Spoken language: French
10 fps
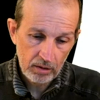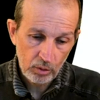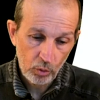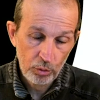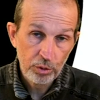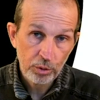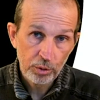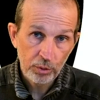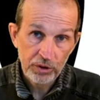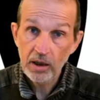
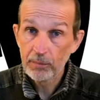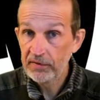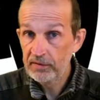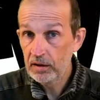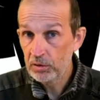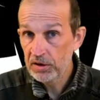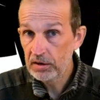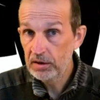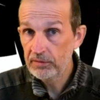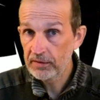ont, des capacités
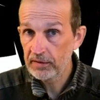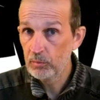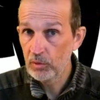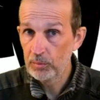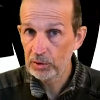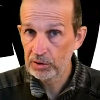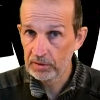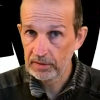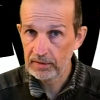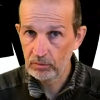cognitives extrêmement
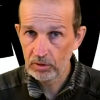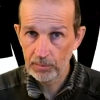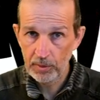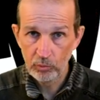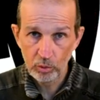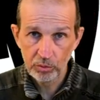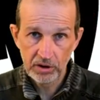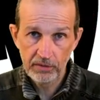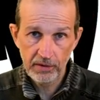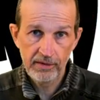importantes. Hein. Ils sont capables de
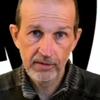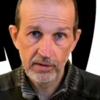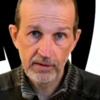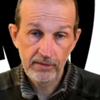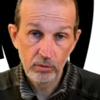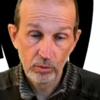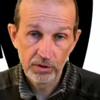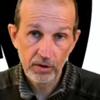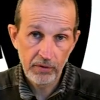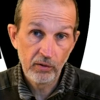compter, faire des additions,
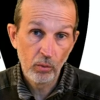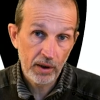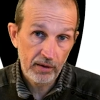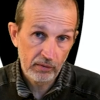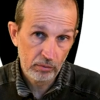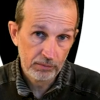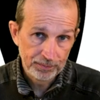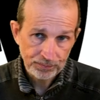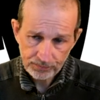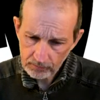des, des opérations.
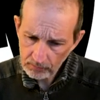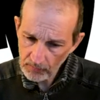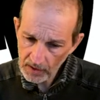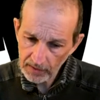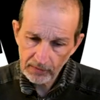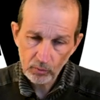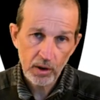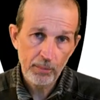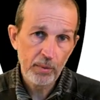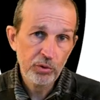Ils sont
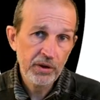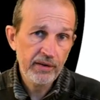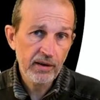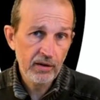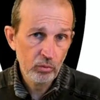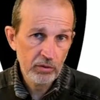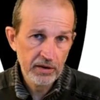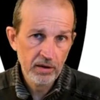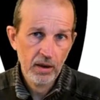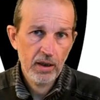capables d'utiliser des
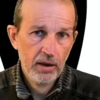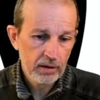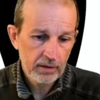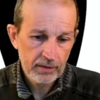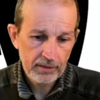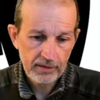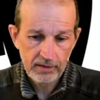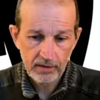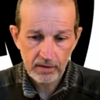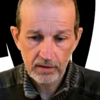outils. Euh,
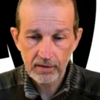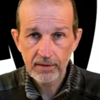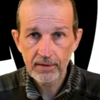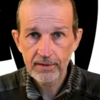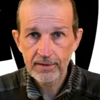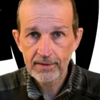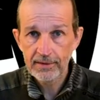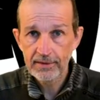euh, c'est